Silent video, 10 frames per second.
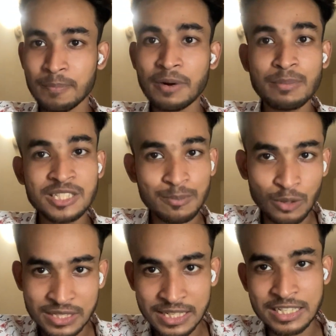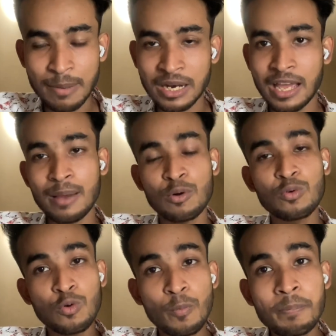প্রাইভেসি পলিসির ঝামেলা এবং
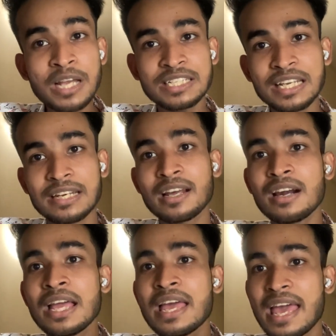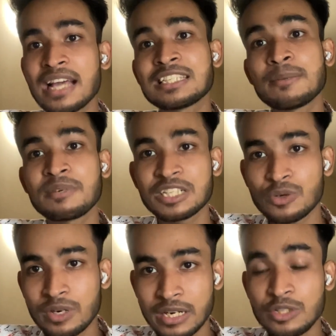খুব বেশি এটার
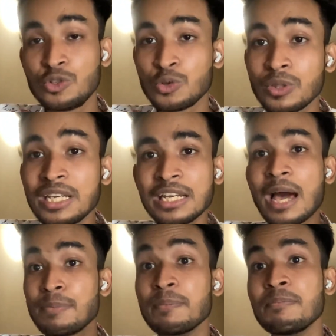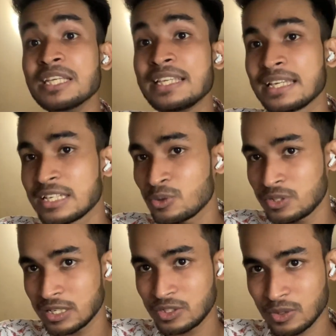অ্যাকসেপ্টেশন রেট যদি কিনা আপনি বেসিক কিছু
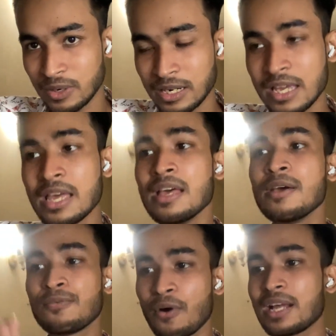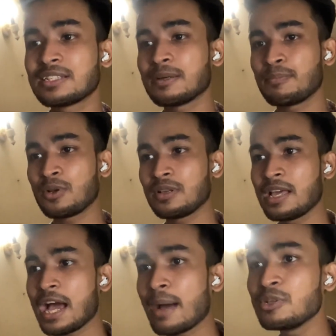চেঞ্জ করেন ফর এক্সাম্পল
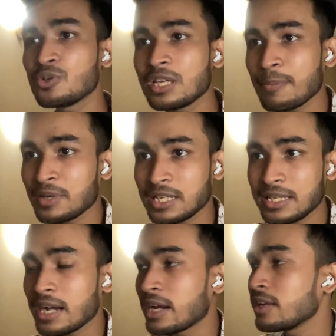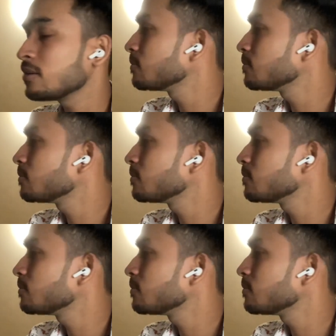আমি যদি আপনাদের দেখাই